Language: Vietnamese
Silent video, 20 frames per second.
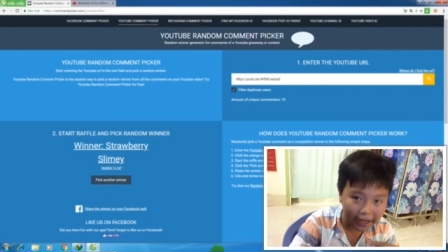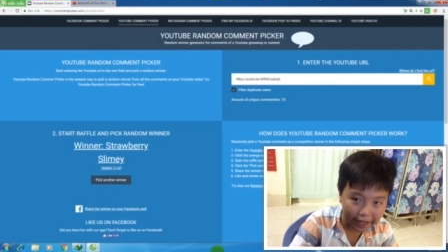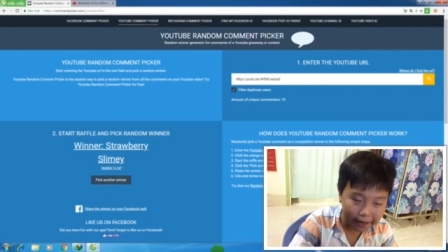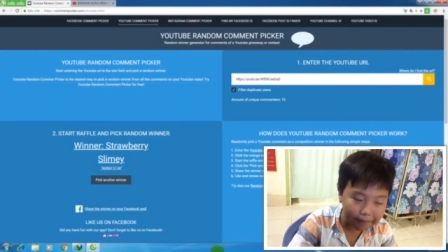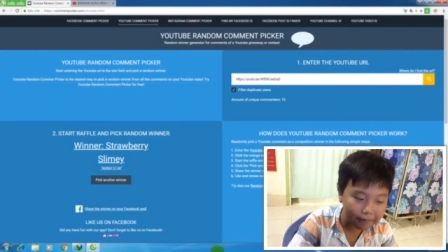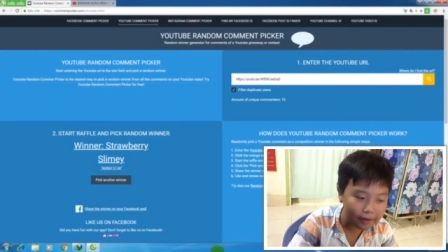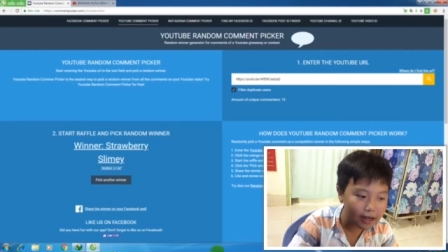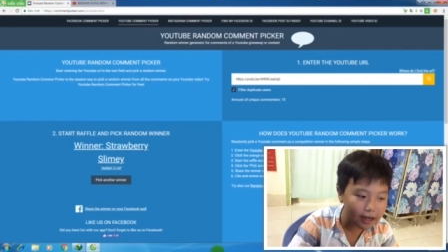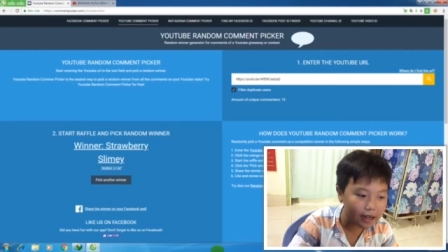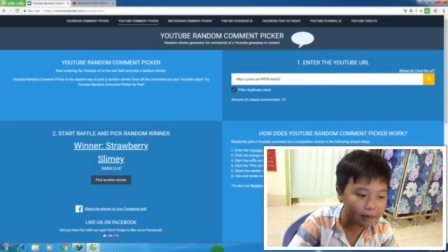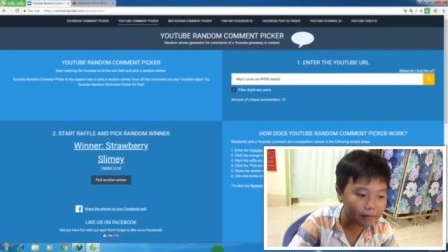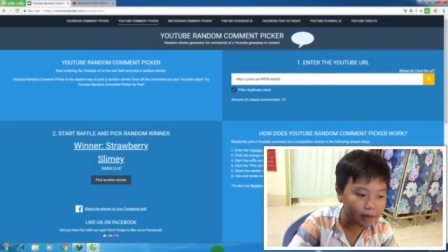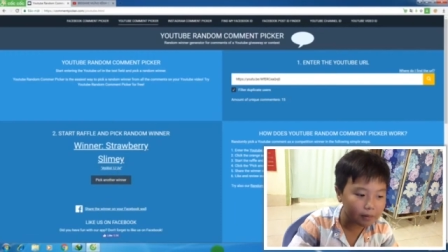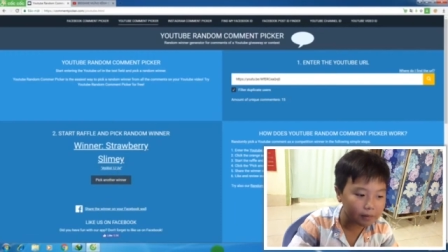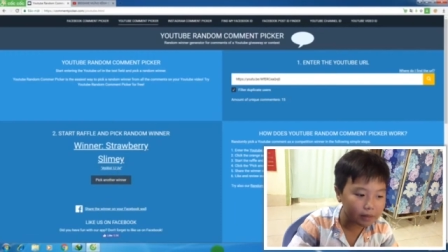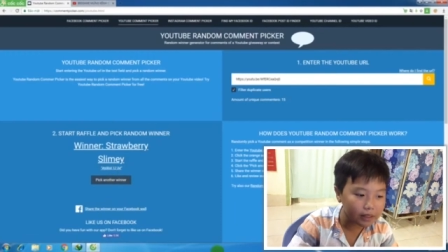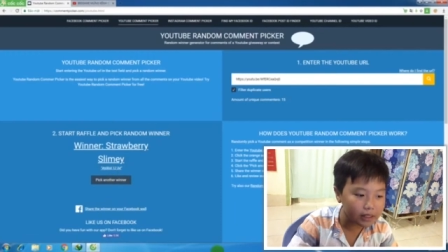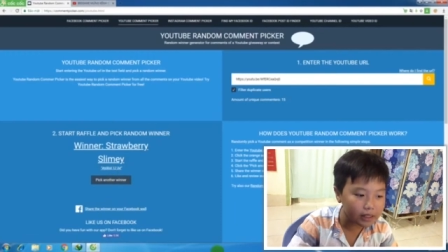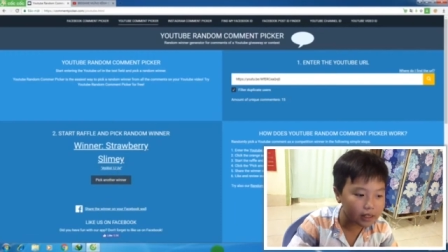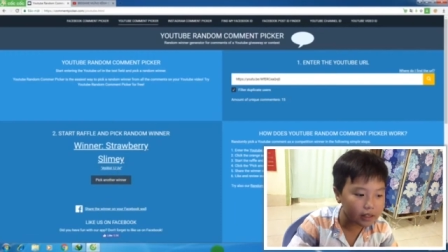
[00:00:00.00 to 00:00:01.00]
em nên là mình
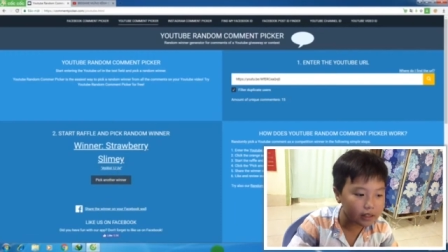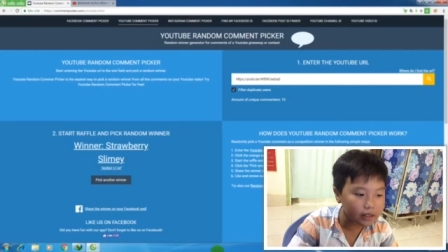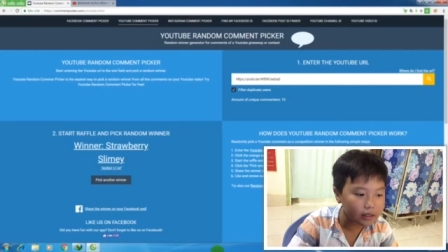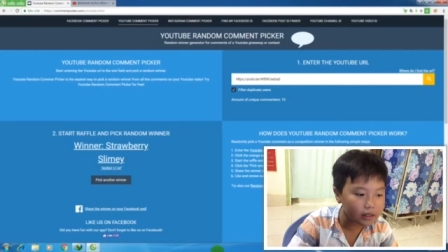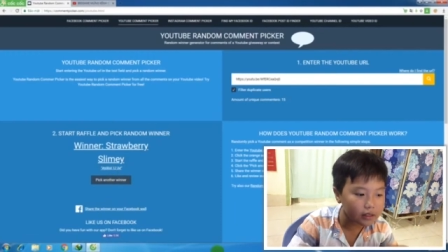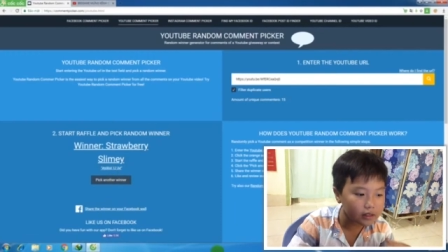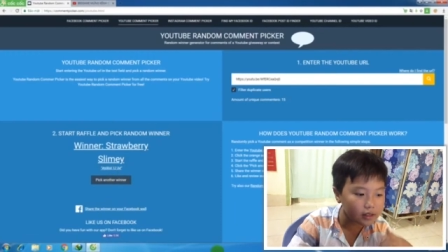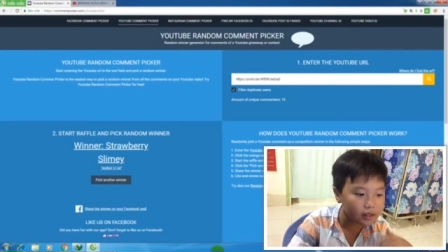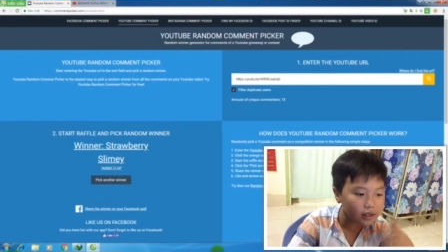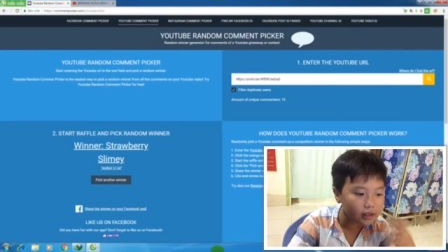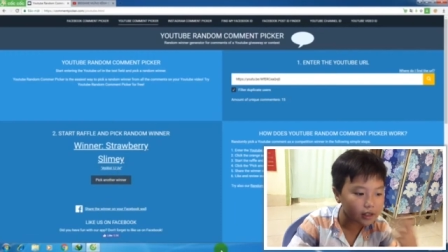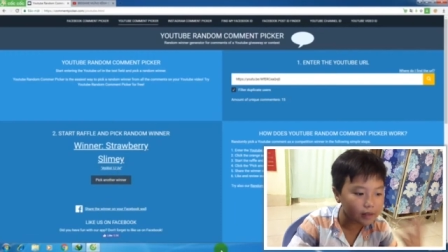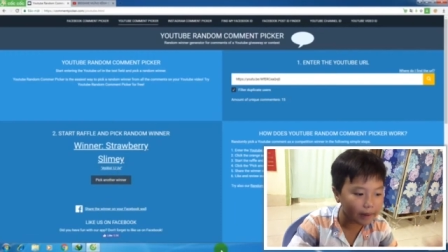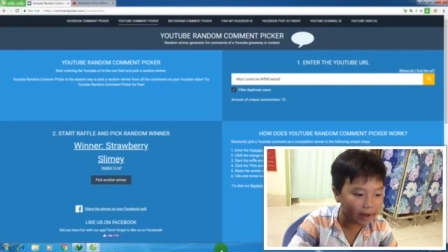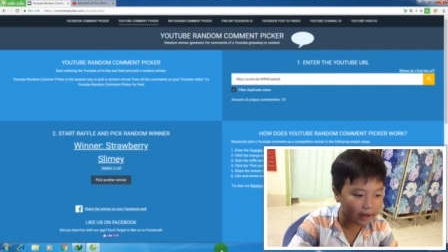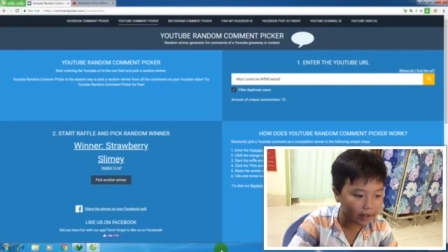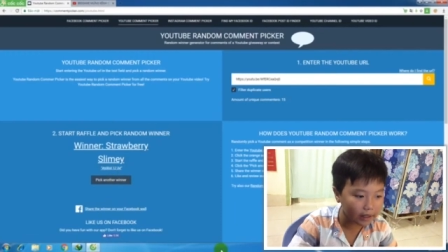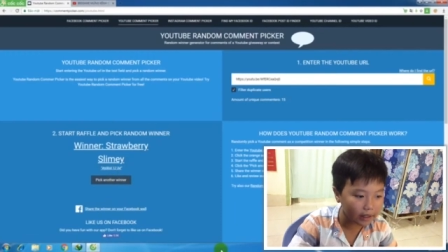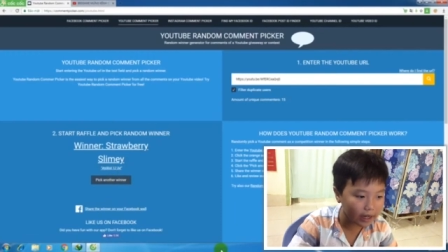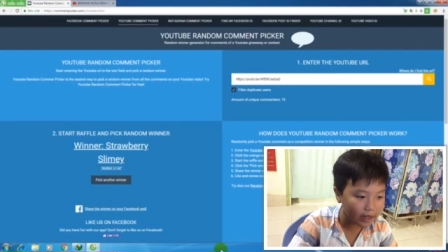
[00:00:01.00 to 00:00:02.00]
mới xin xưng với
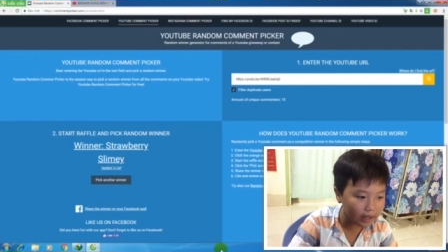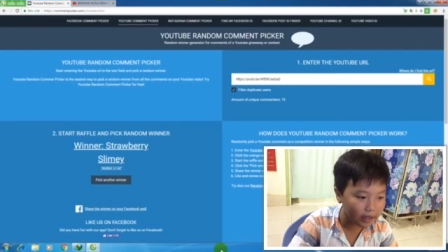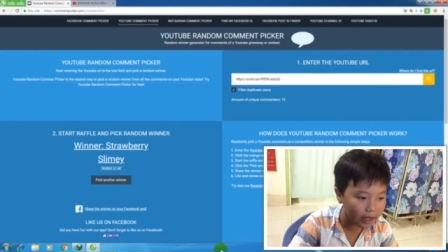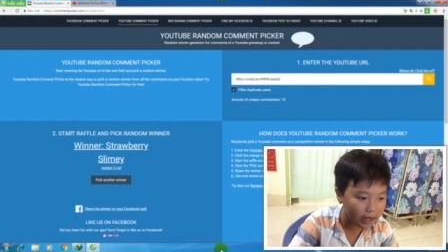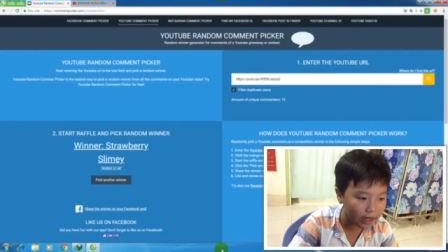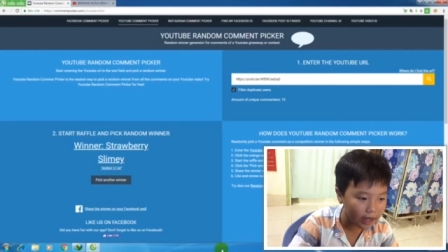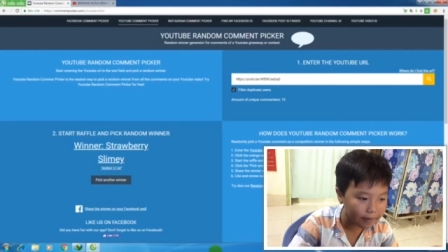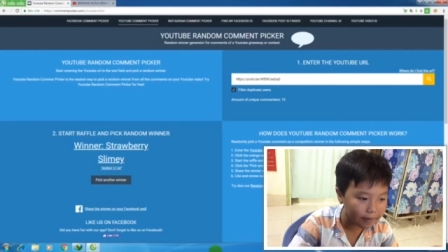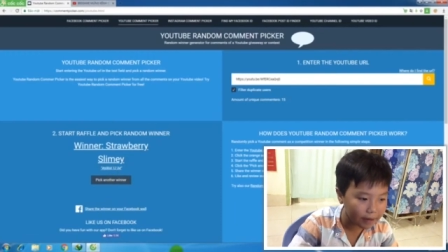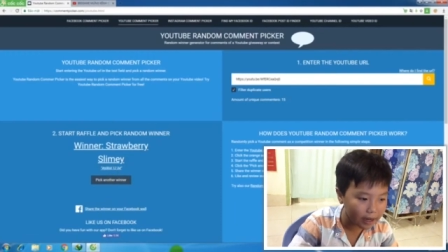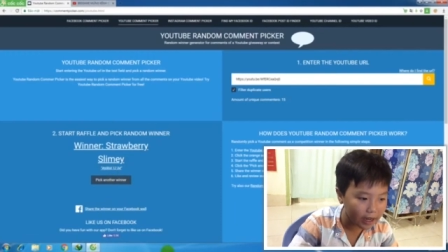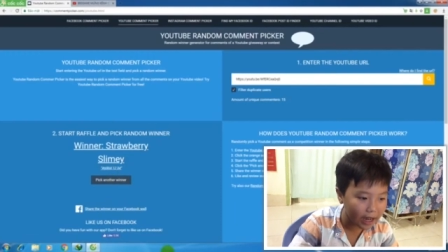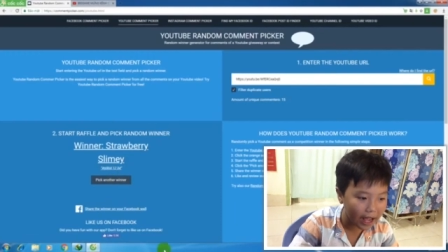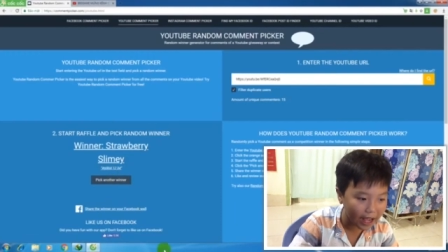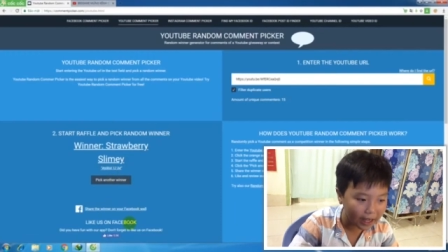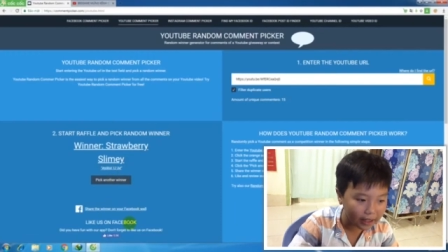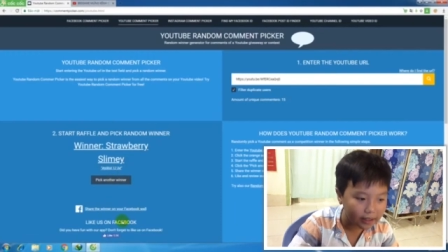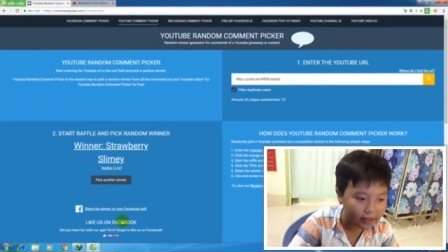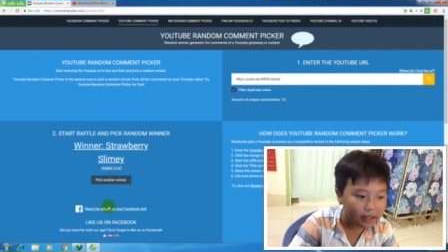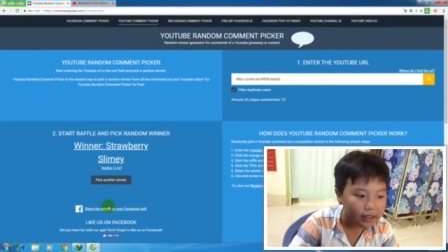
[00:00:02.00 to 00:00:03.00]
bạn này em này là
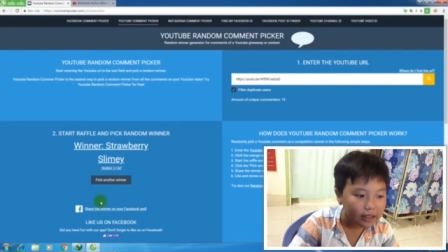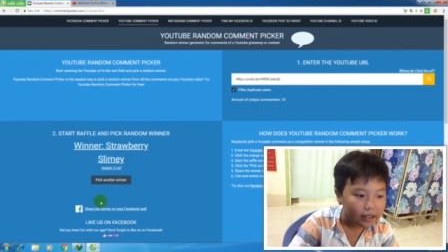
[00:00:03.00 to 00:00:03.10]
anh